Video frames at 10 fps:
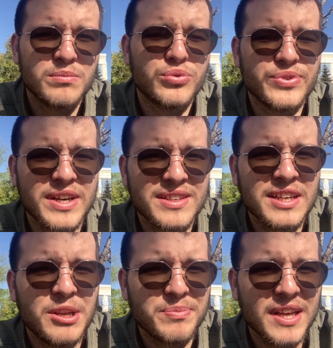Bunlardan
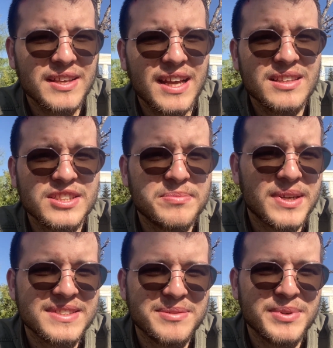elimden geldiğince
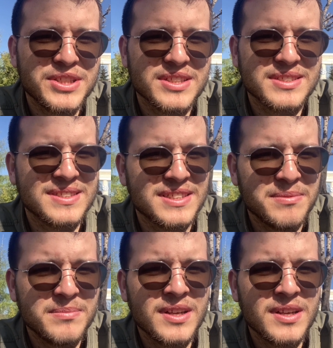bahsetmeye çalışacağım.